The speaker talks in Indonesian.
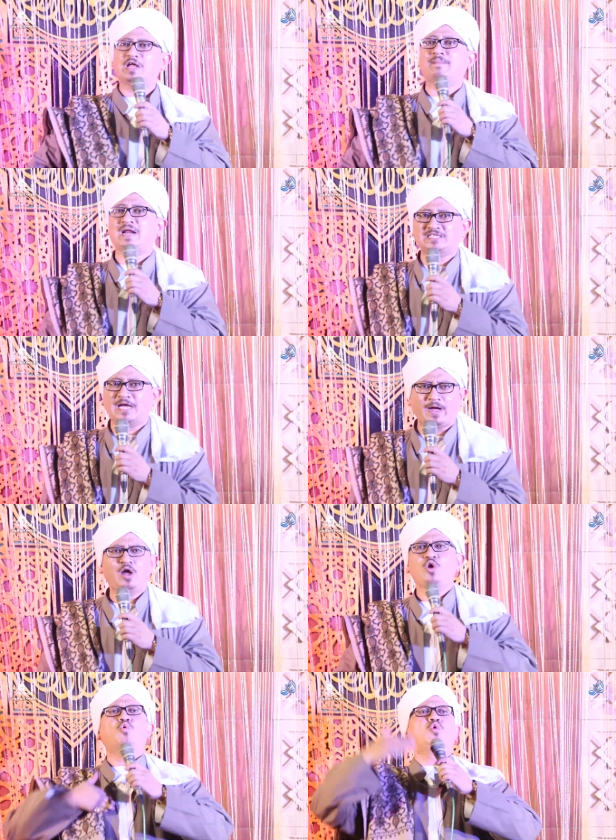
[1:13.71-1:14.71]
sudah merasa apa
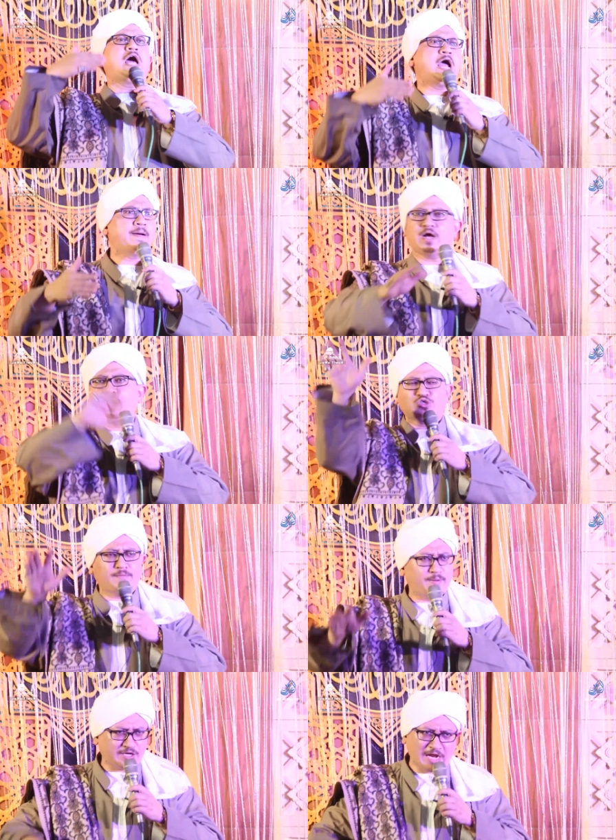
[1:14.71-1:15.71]
ulama nggak
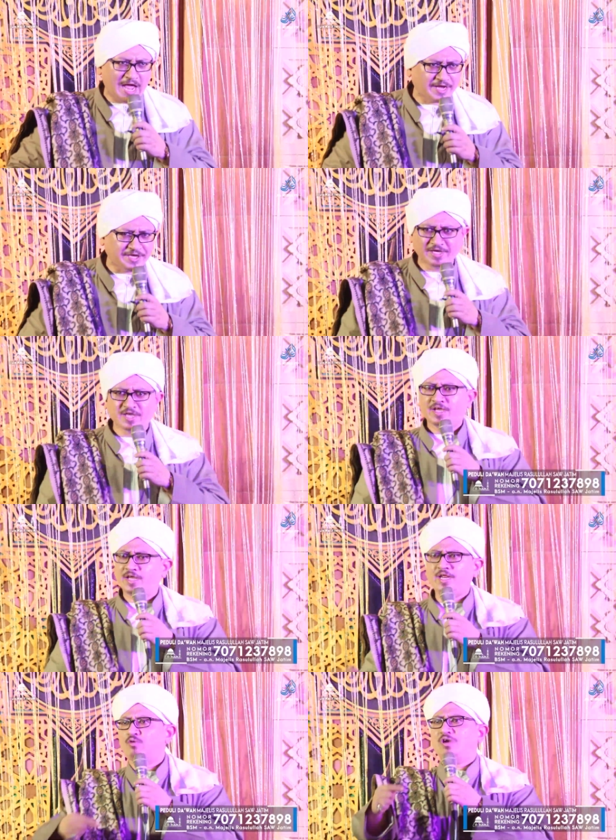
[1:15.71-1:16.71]
usah berkah lagi
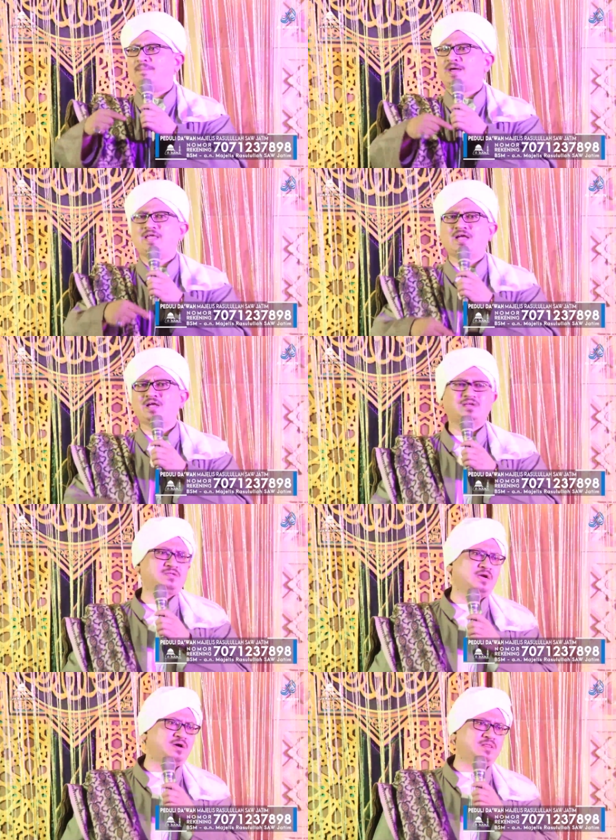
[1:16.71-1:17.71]
ini ulama yang
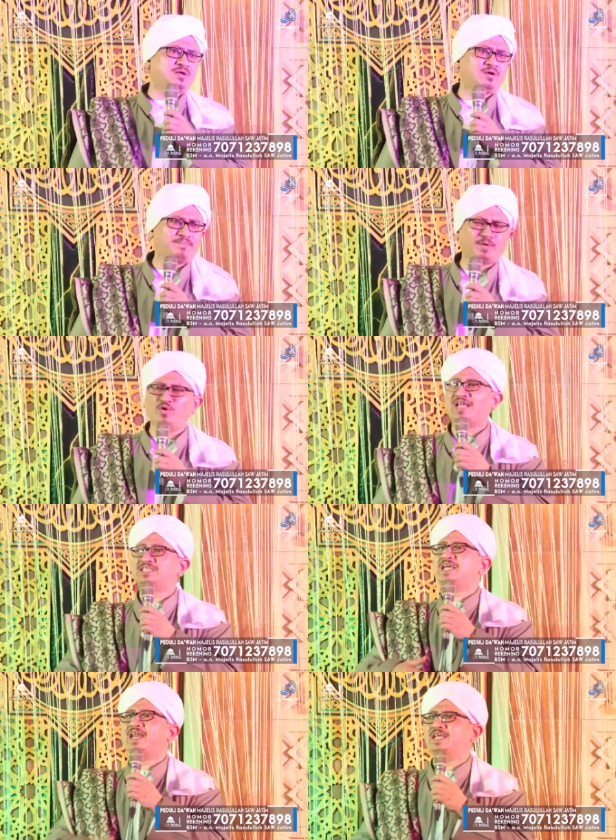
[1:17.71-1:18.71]
ya Allah perlu
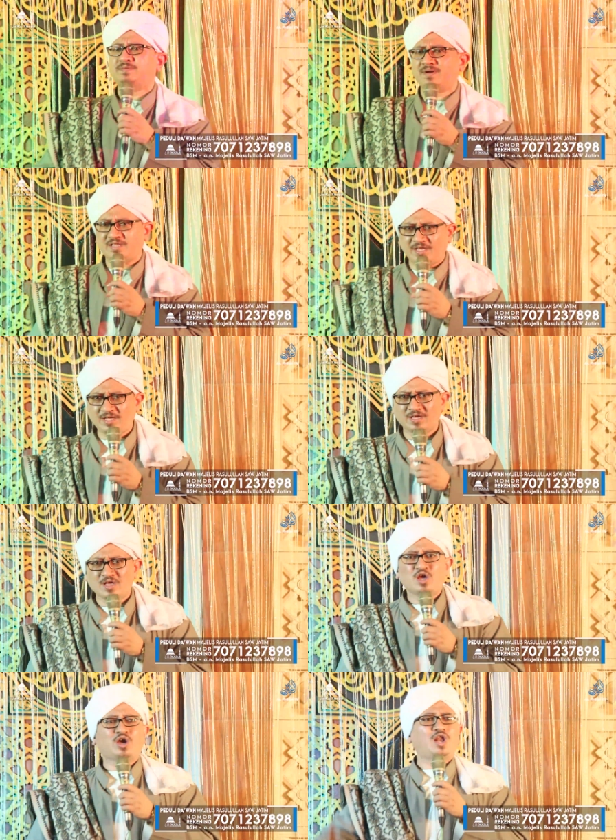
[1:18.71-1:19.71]
dikasihani seperti ini
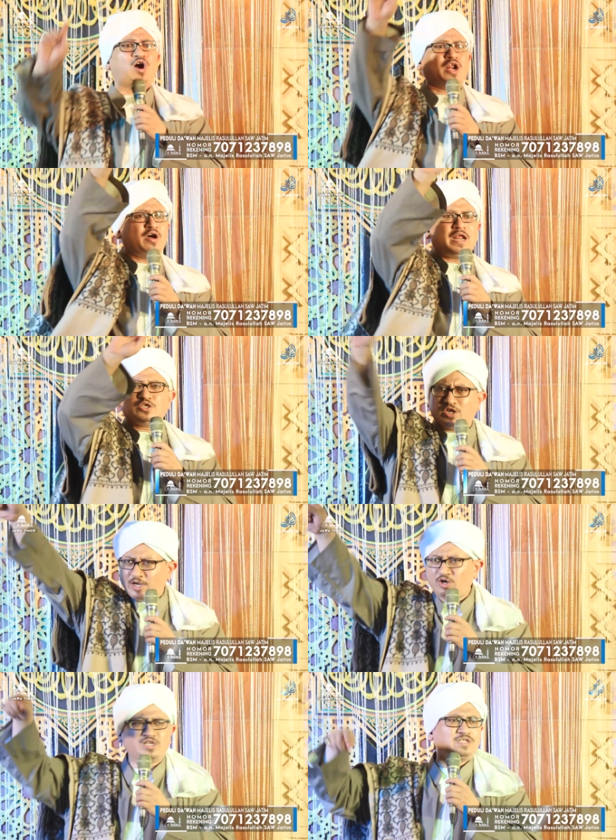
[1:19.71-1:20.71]
kalau orang-orang
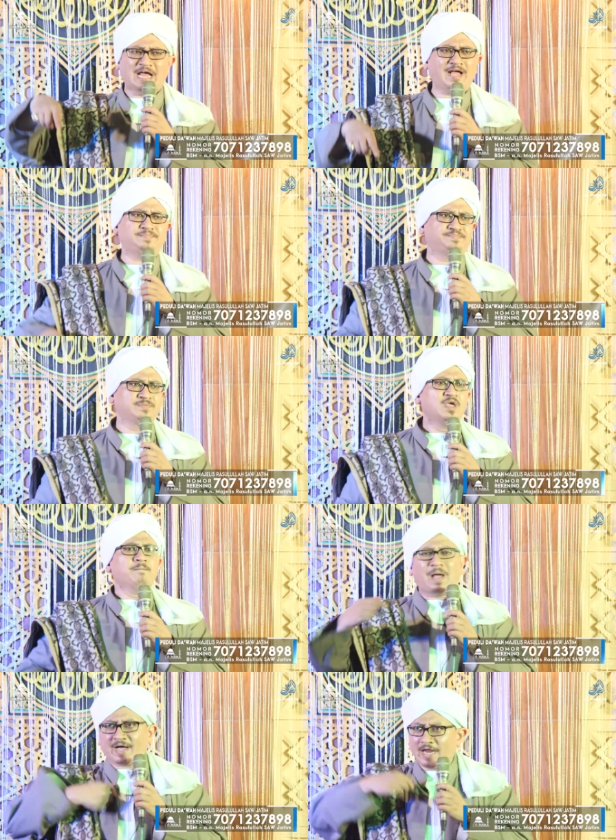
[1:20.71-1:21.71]
sholat dulu tidak
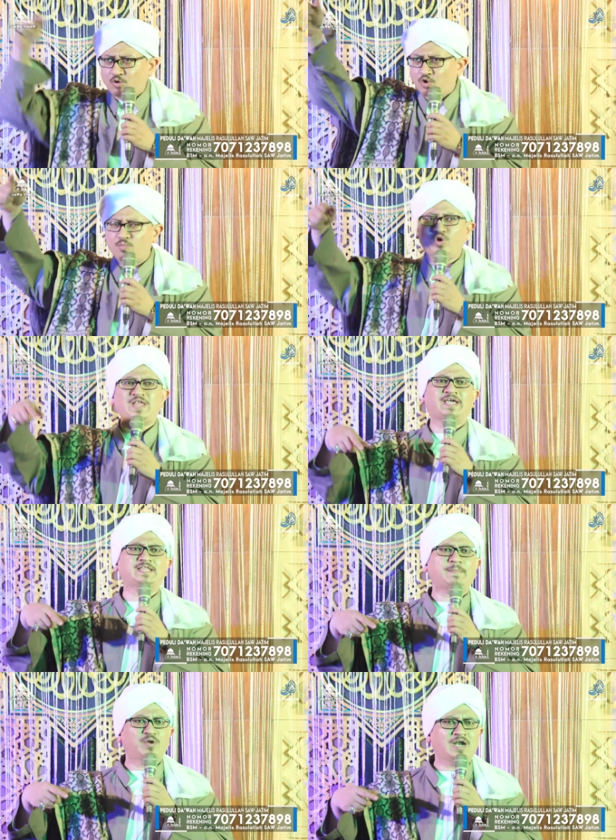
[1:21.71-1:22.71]
bahkan guru mulia
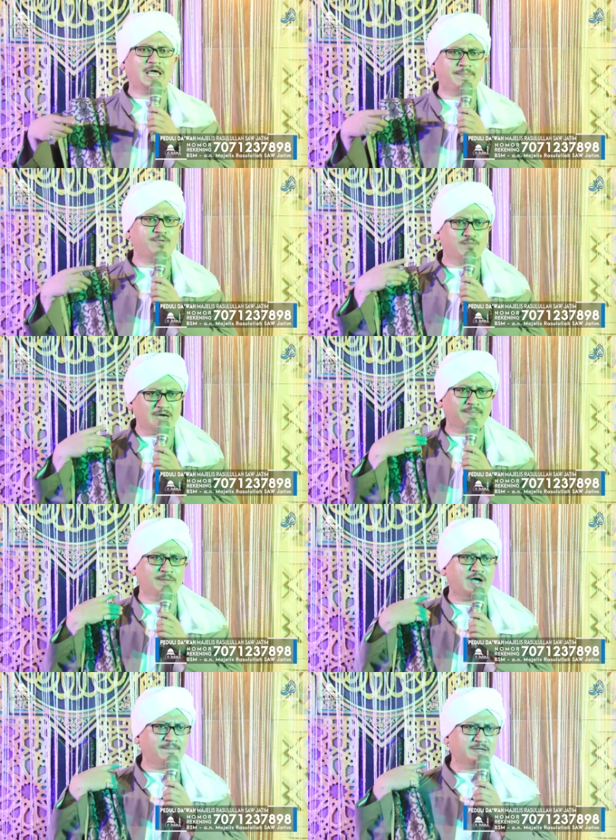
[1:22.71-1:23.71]
kita pun Al Habib Umar bin
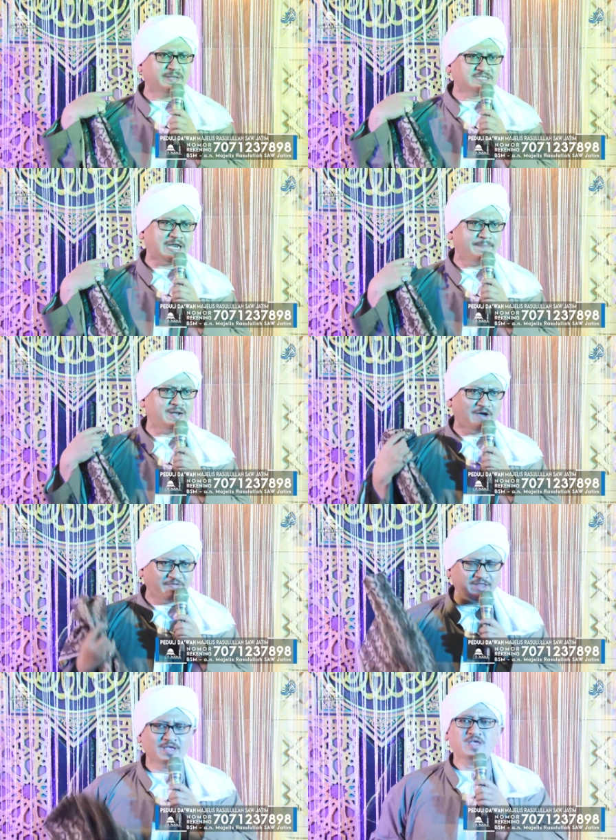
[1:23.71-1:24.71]
Muhammad bin Salim bin
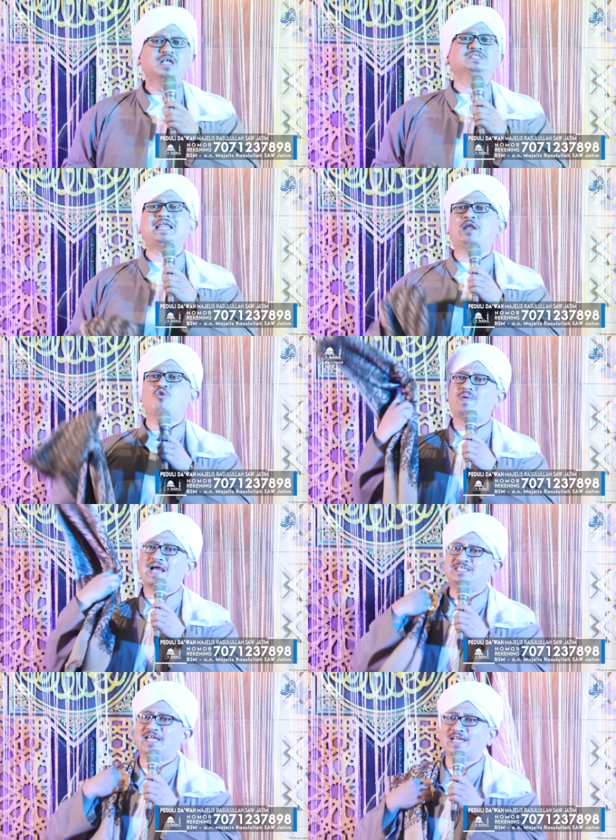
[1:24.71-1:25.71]
Hafid selalu
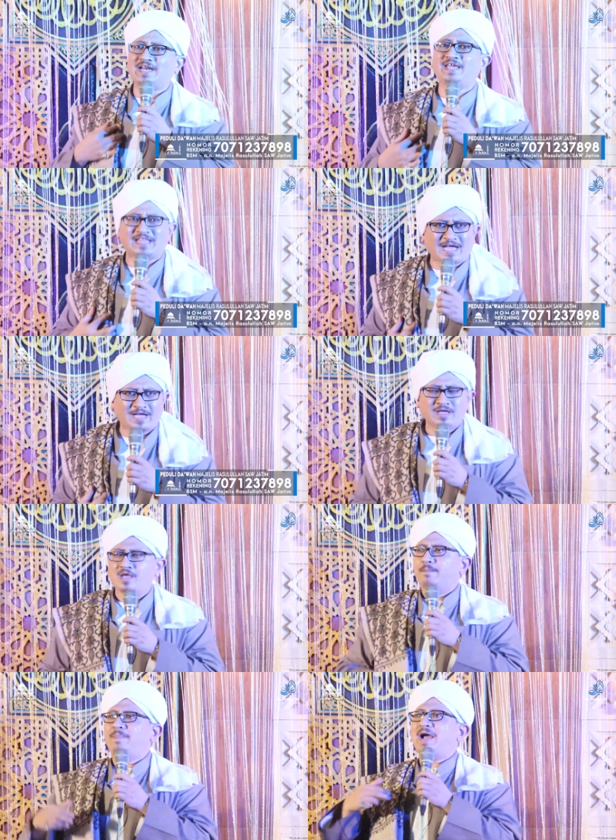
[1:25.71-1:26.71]
mengajarkan kita.
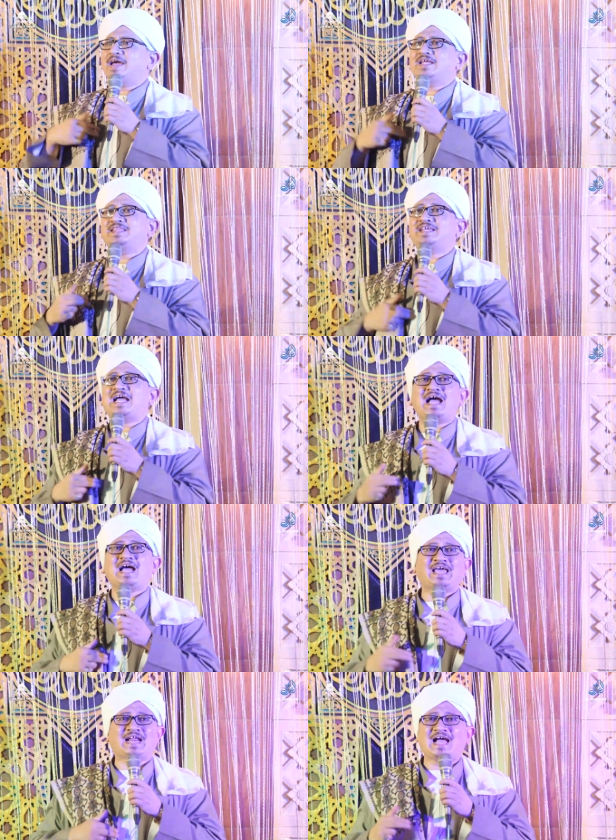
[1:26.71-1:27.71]
Bahkan ketika
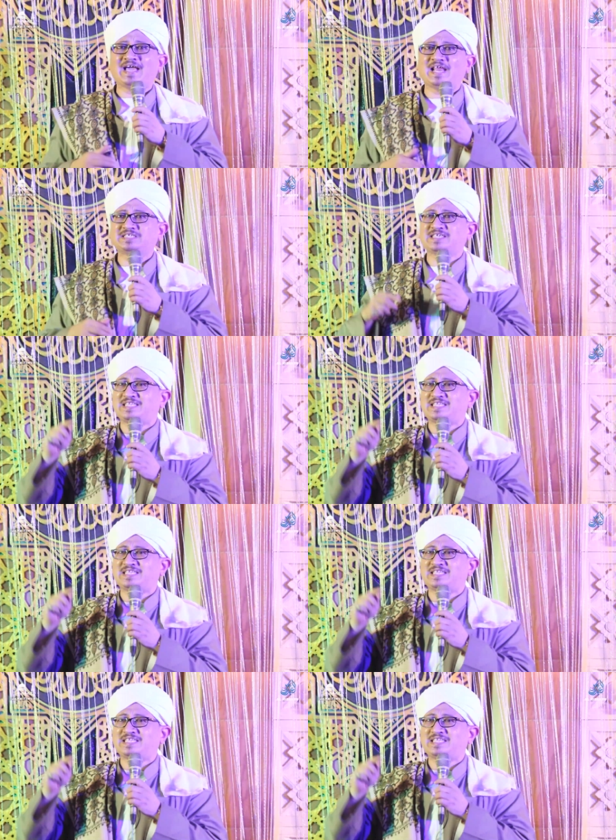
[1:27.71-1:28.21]
akhir-akhir